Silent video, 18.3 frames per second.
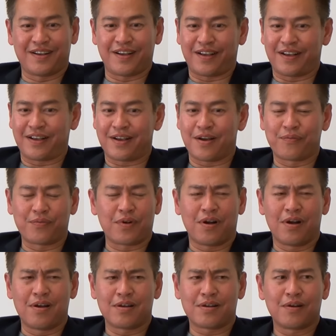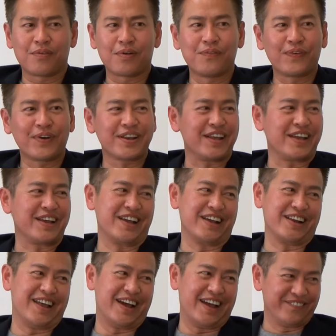kiệt không có không có muốn đi thi
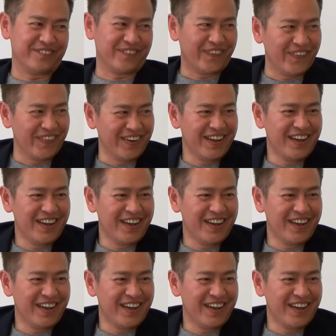kiệt lại muốn